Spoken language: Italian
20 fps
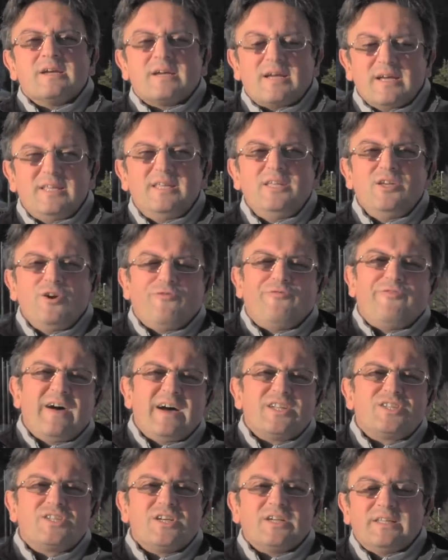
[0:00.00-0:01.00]
che Dio
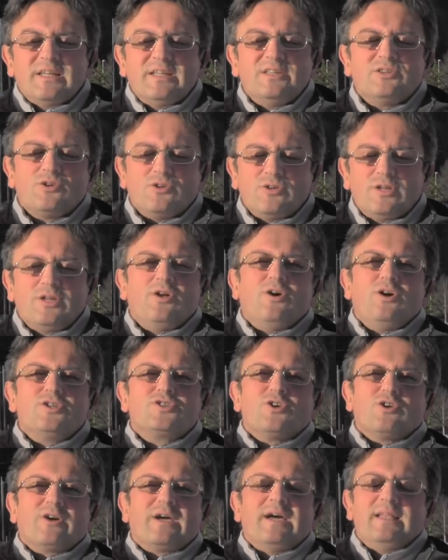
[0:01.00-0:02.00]
faccia dentro di
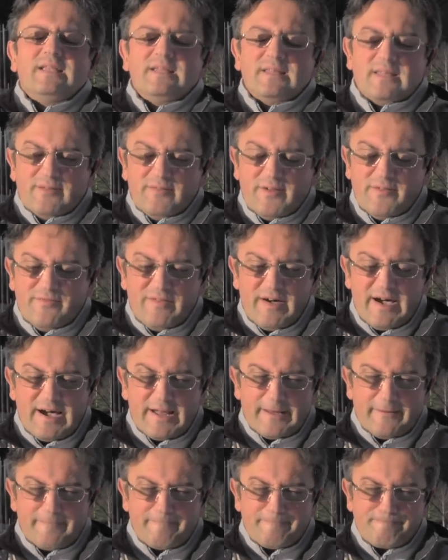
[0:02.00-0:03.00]
noi ciò che Egli deve
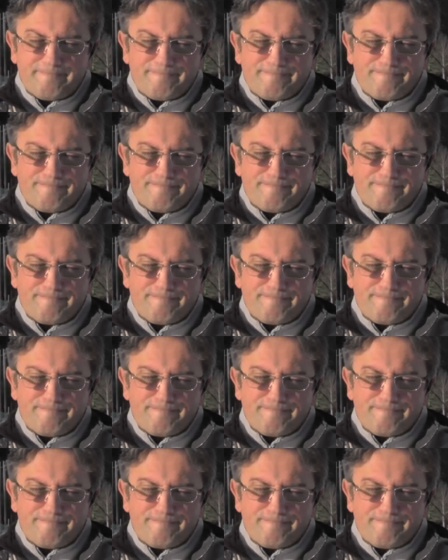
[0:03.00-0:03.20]
fare.